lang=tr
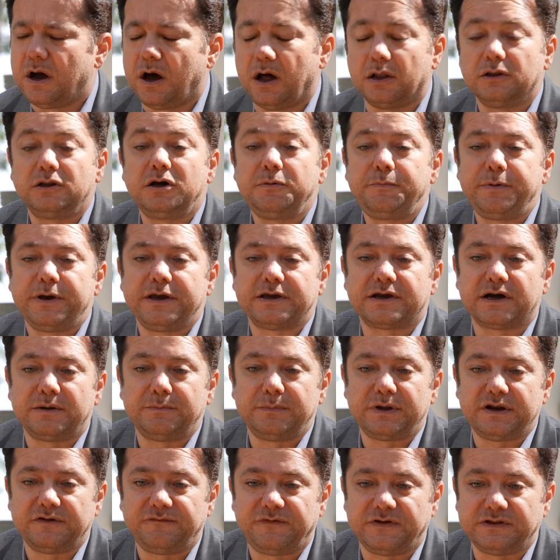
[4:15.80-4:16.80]
Allah
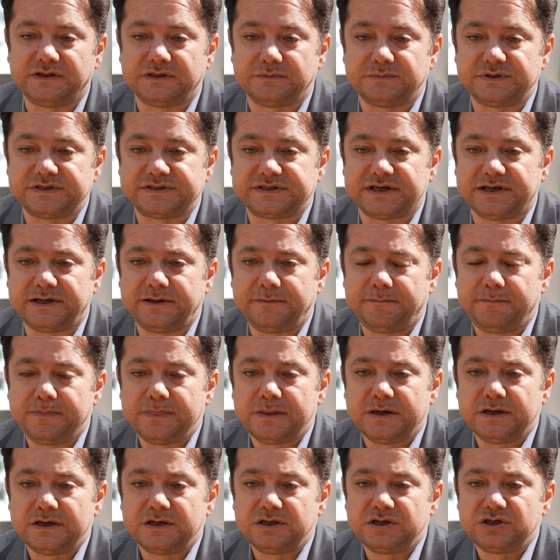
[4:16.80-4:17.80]
Peygamber Efendimiz'e
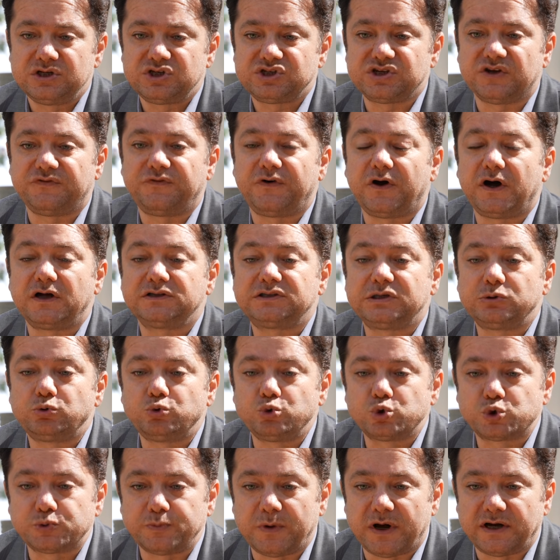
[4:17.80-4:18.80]
şefaati
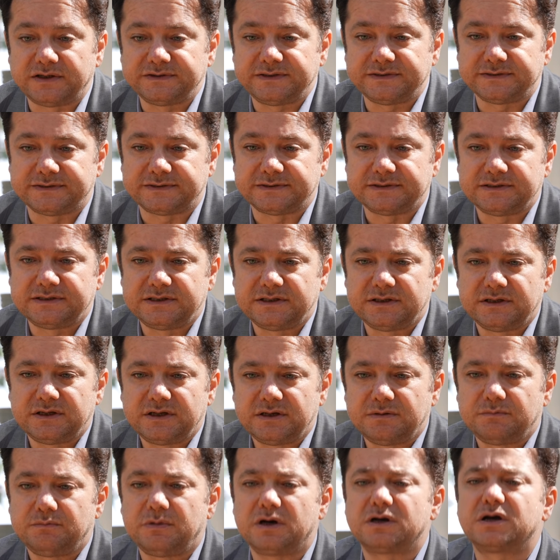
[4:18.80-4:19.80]
uzmayı,
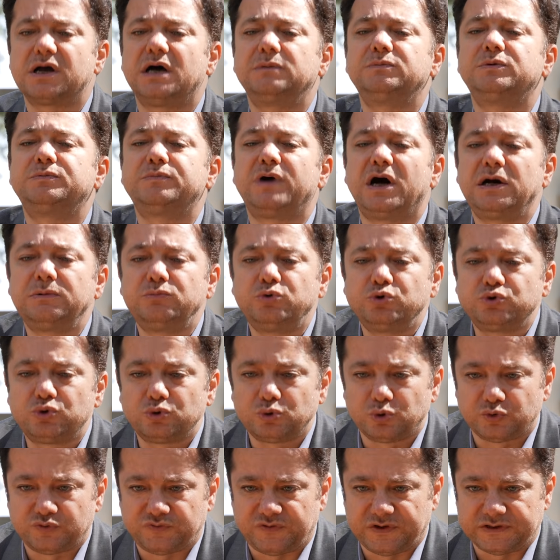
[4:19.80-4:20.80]
makamı
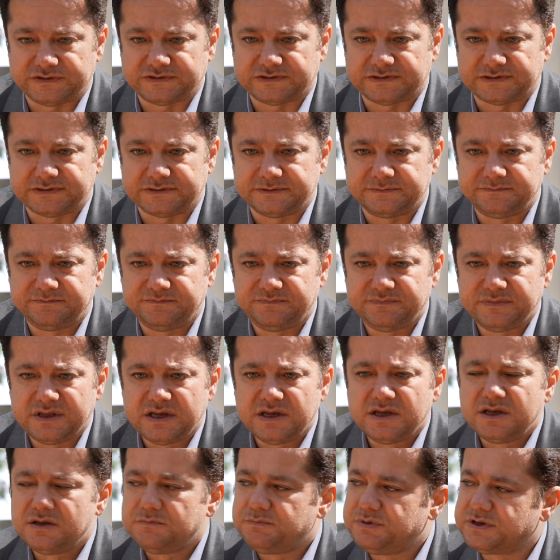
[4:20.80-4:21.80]
Mahmud'u lütfetti.
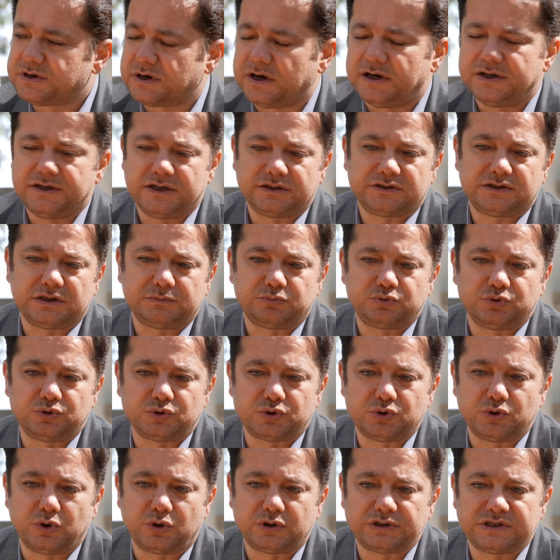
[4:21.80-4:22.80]
Bir ayette
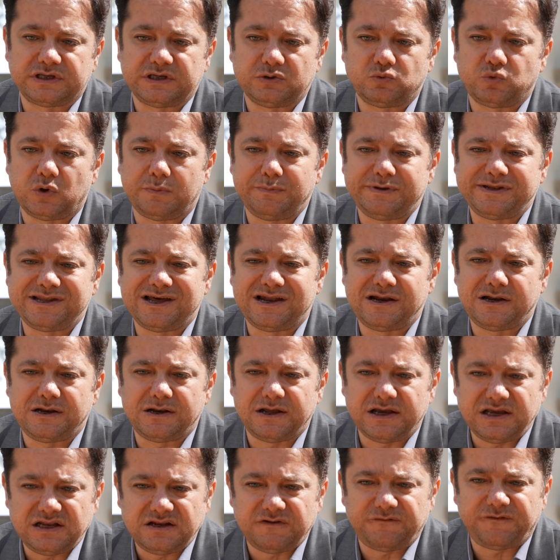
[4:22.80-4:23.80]
buyuruyor ki ve minel
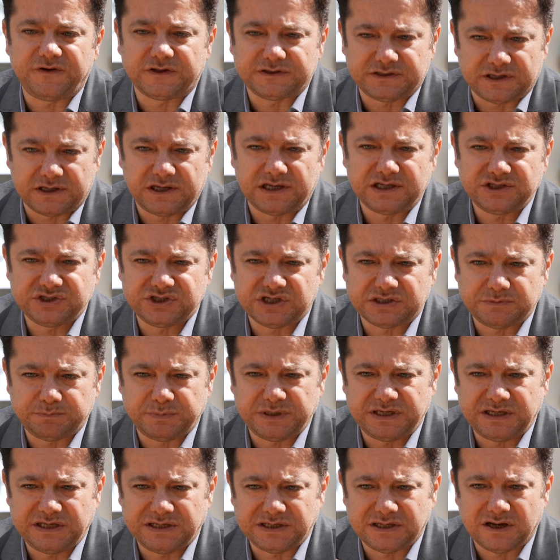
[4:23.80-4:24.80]
leyli feteheccet
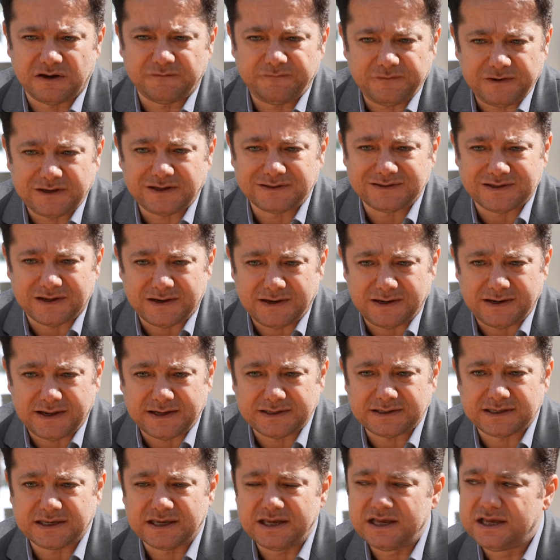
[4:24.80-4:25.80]
bihi nafileten
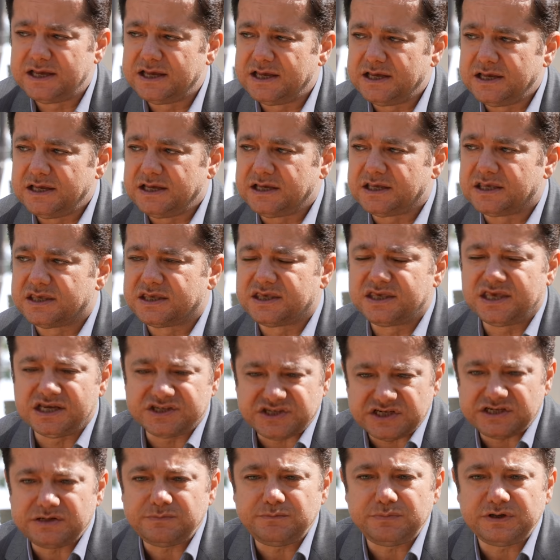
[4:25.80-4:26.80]
lek
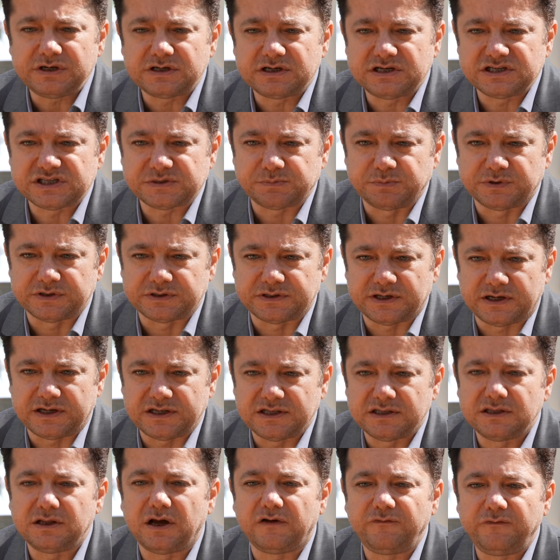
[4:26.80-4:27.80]
gecenin bir kısmında
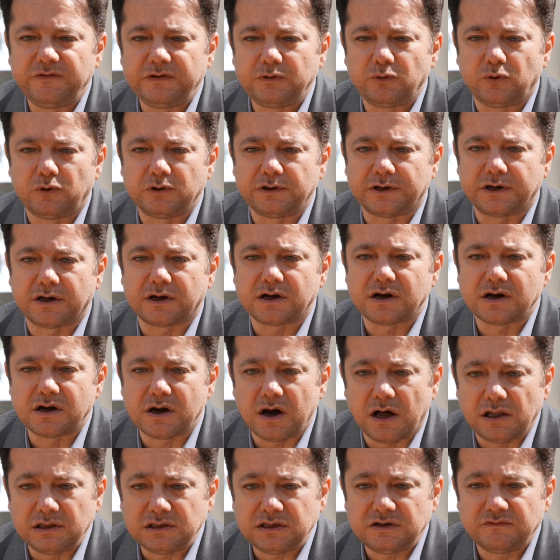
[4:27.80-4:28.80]
nafile olarak
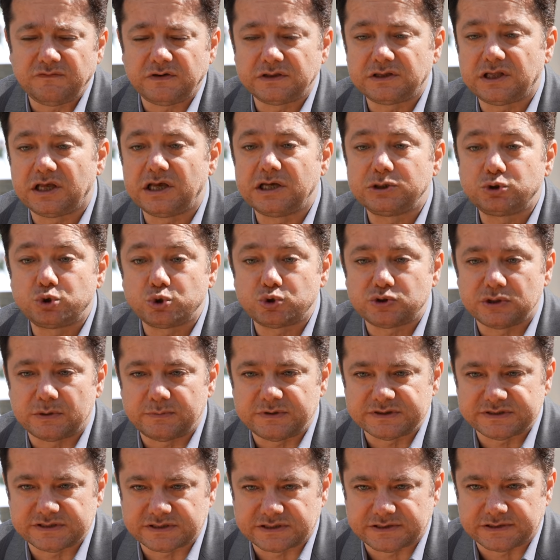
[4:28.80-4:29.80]
kalk ve teheccüd
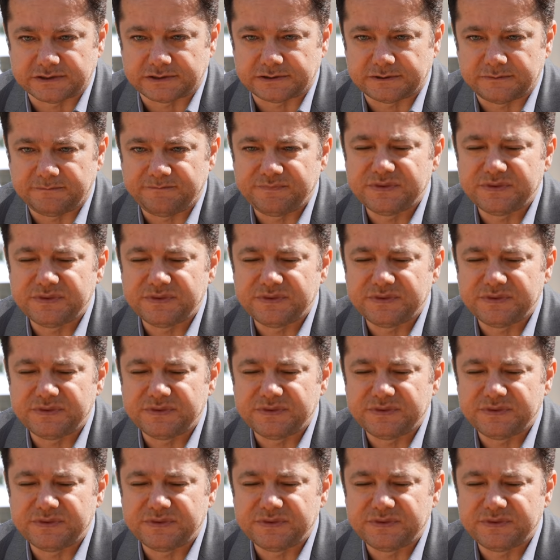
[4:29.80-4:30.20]
namazı kıl.